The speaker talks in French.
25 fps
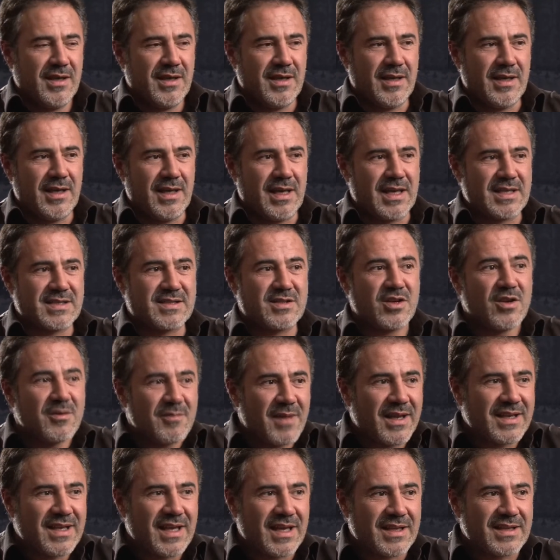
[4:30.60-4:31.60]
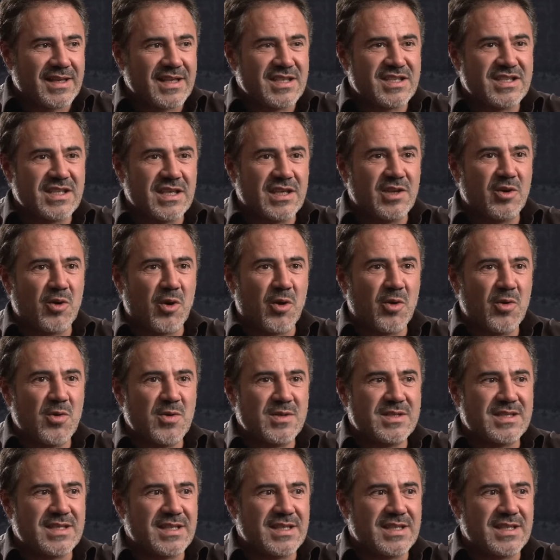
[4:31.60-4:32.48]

Et la seule manière d'être généreux,